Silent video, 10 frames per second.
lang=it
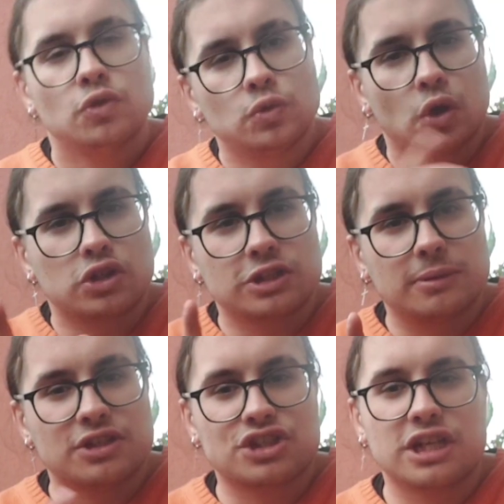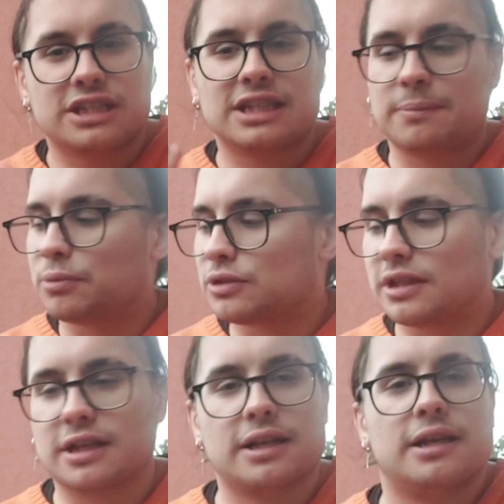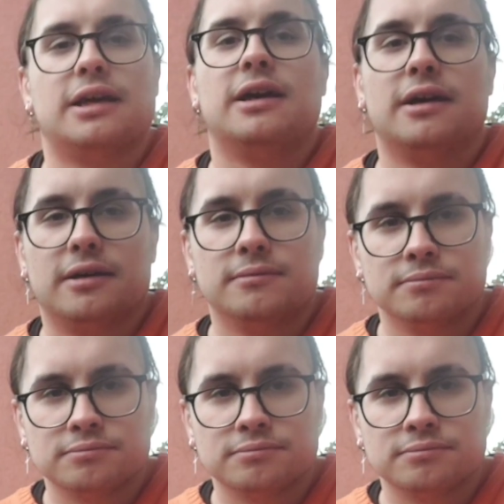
un'ottima scelta da poter eh,